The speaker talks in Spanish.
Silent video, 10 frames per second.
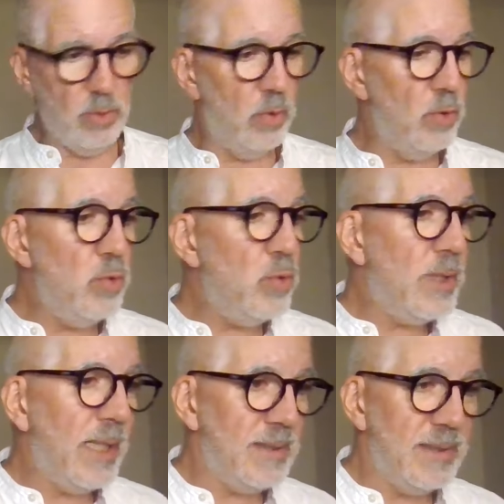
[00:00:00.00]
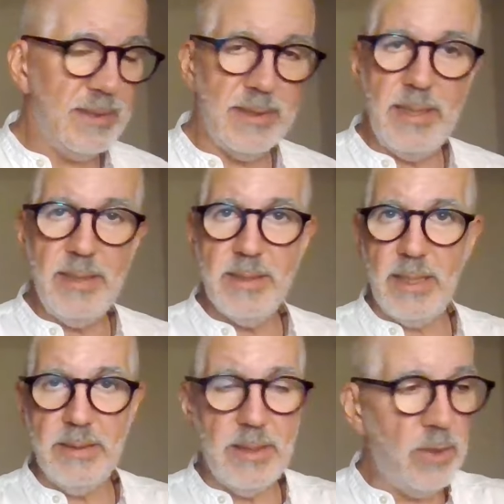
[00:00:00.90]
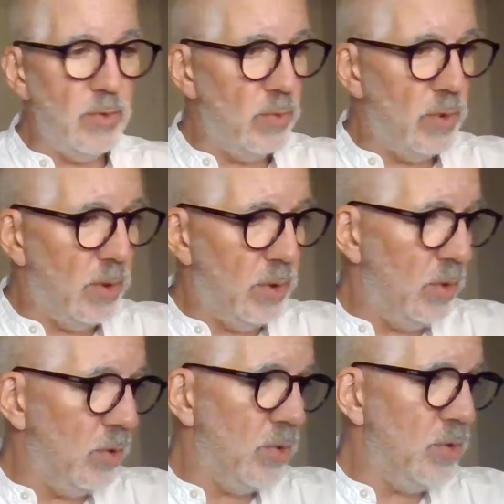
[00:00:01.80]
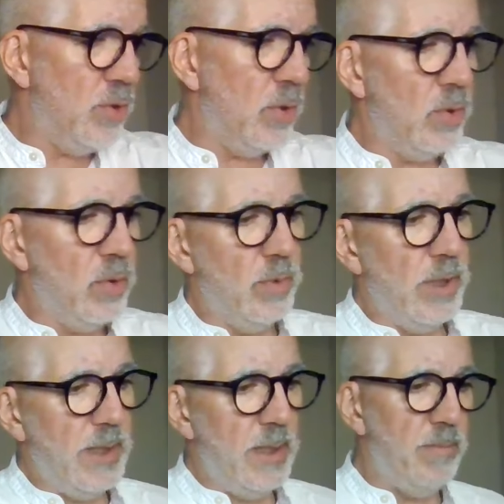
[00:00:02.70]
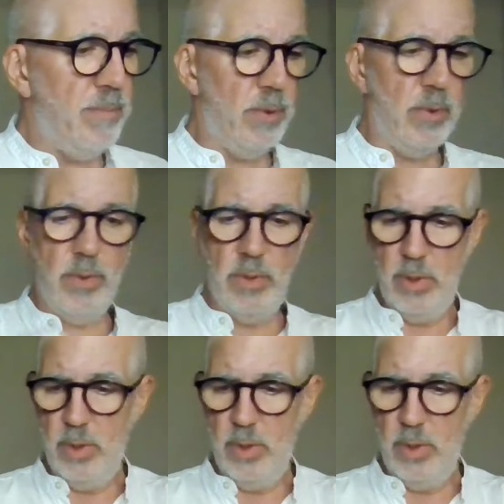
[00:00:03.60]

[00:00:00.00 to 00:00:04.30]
o Lucas 6:31, lo doy solo como ejemplo.